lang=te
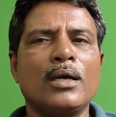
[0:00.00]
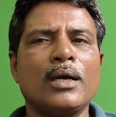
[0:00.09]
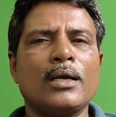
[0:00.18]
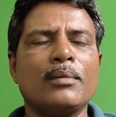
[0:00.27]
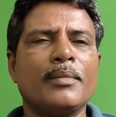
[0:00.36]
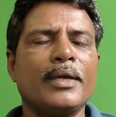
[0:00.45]

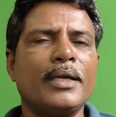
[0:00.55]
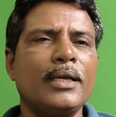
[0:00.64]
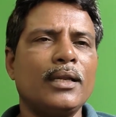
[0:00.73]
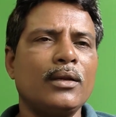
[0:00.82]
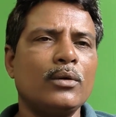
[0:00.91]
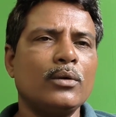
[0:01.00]
అక్కడ
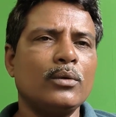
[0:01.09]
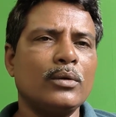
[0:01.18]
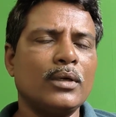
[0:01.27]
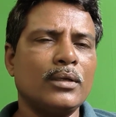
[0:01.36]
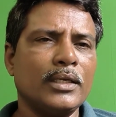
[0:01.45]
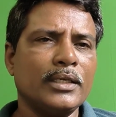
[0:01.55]
మహిళల్లో
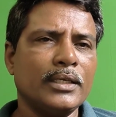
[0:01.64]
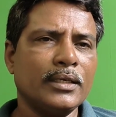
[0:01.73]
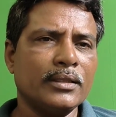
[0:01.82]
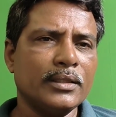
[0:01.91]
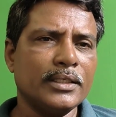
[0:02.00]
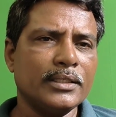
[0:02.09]
అంటే
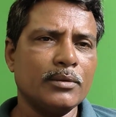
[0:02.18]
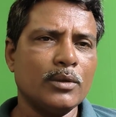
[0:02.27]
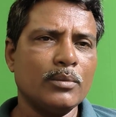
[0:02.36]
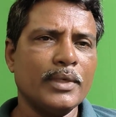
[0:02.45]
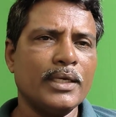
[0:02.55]
ఇరాన్ దేశంలో